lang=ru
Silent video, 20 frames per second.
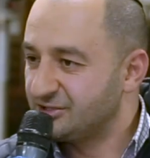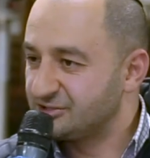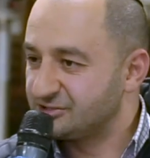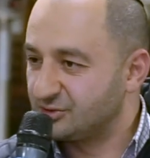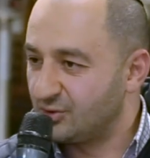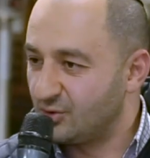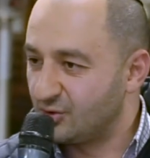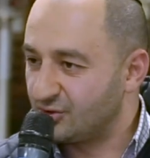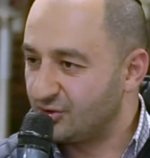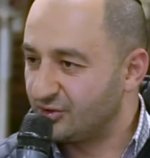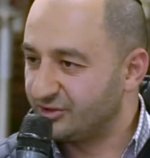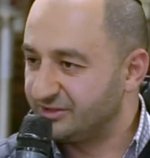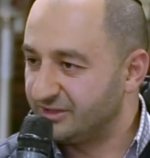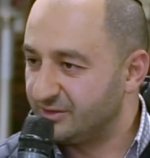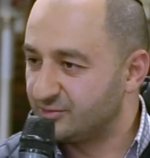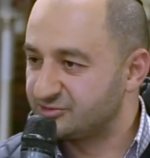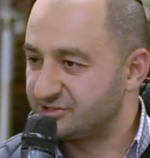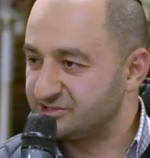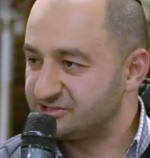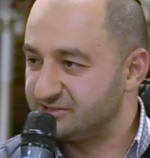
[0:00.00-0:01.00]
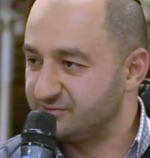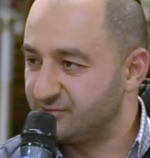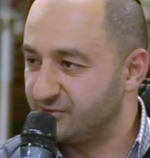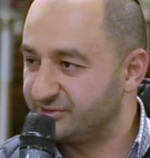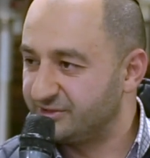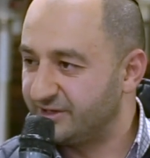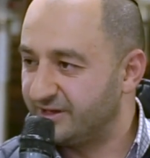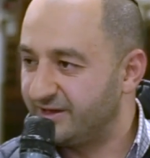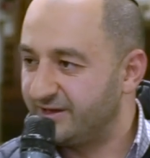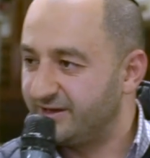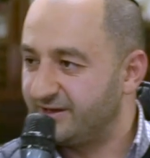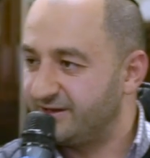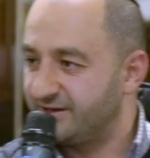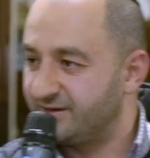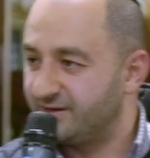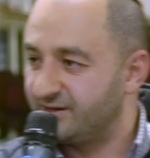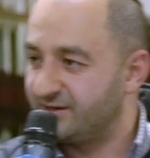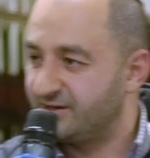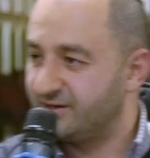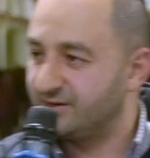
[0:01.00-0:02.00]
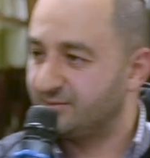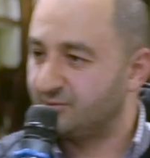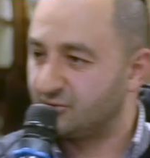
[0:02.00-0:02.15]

сколько дней уже сегодня э,